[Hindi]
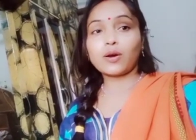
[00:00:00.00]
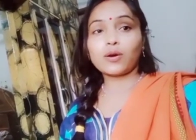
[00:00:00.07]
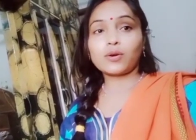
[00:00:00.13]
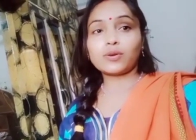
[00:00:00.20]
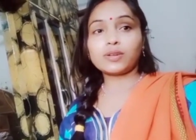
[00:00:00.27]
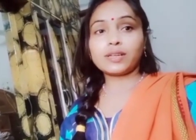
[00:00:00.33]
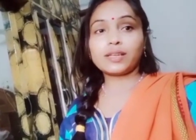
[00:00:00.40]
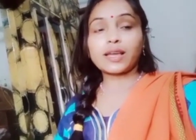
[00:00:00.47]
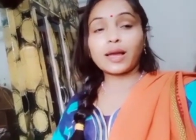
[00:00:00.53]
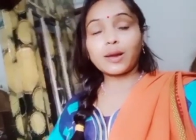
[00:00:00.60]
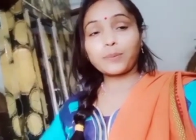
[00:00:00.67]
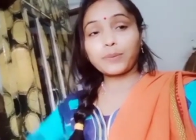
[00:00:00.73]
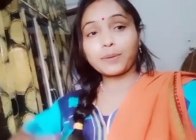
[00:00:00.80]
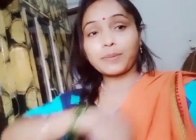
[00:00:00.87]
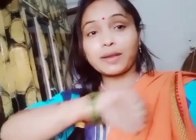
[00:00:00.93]
और
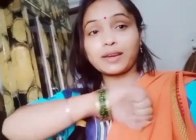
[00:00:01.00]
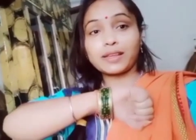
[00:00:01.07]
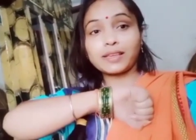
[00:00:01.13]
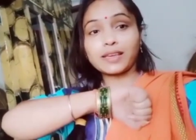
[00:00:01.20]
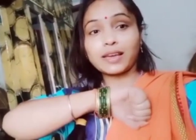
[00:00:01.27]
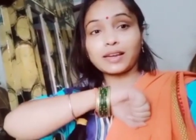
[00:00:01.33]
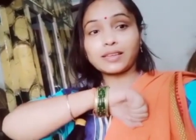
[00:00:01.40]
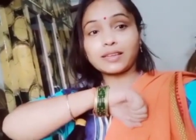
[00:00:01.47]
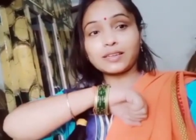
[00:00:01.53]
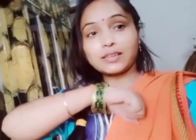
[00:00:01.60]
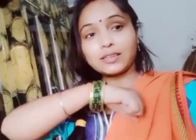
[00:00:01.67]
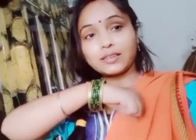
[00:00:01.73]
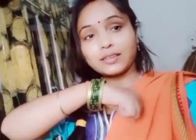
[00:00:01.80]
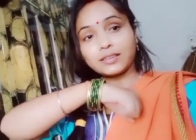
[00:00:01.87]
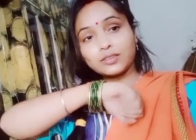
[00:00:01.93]
यहाँ पर मैंने ये हरी
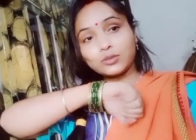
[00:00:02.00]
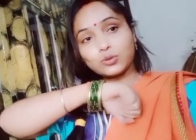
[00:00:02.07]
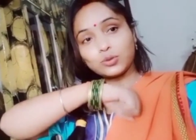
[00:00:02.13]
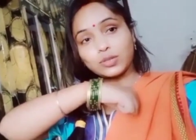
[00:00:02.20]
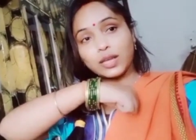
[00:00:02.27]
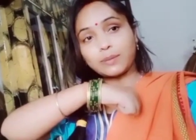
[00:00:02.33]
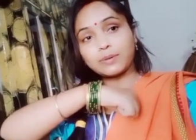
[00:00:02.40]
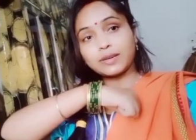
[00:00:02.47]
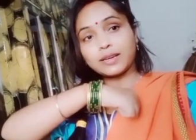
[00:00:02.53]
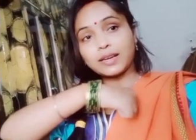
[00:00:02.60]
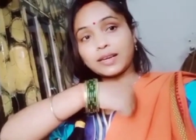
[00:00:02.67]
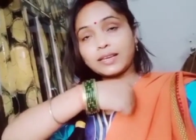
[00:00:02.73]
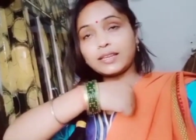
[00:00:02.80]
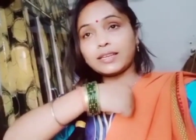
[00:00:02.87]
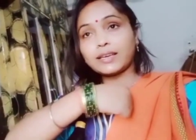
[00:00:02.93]
हरी चूड़िया भी
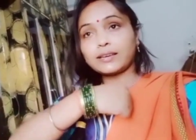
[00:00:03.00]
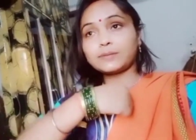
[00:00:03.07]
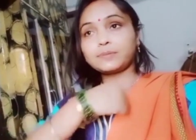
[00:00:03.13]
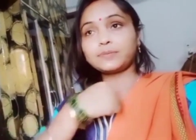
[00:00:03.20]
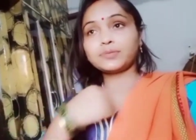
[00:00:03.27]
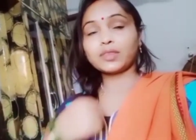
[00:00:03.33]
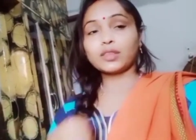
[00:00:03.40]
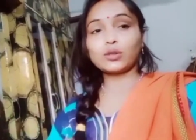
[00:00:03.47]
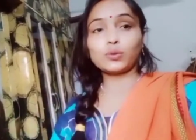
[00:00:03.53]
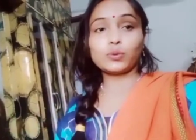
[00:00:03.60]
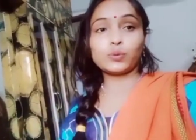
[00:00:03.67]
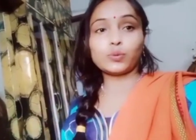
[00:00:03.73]
डाल दी है तो